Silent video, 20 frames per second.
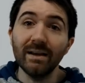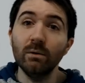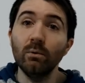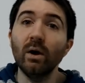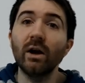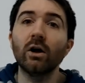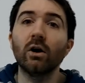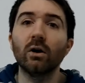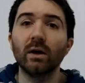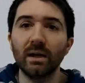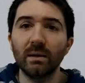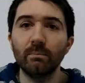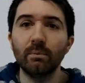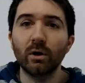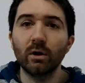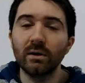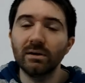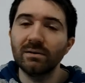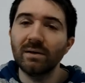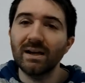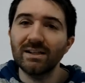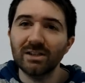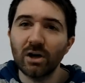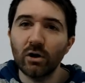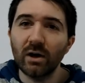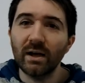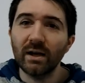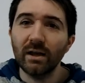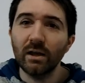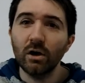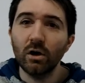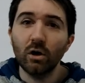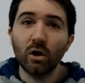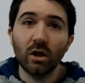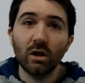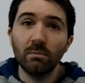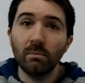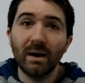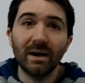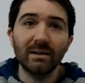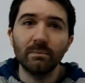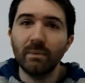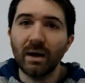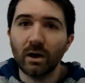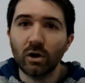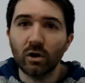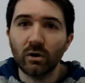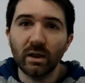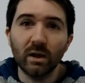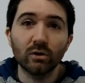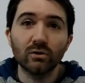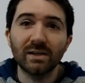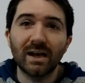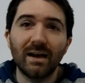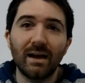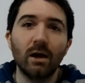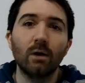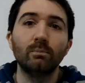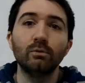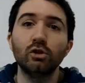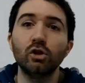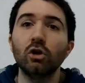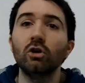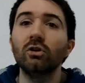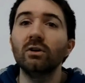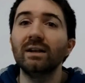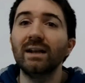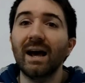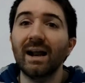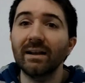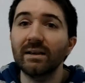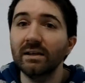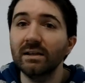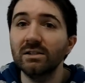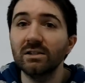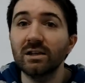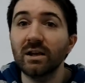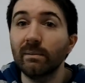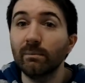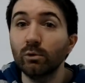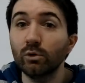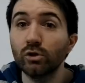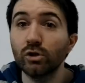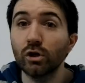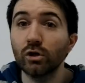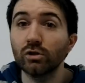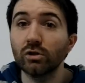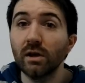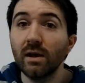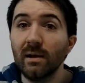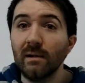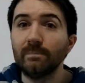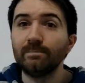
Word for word: Y bueno, eh, ya ahora que digo lo de Smart me acordé, o sea, la opción Narkic que muchos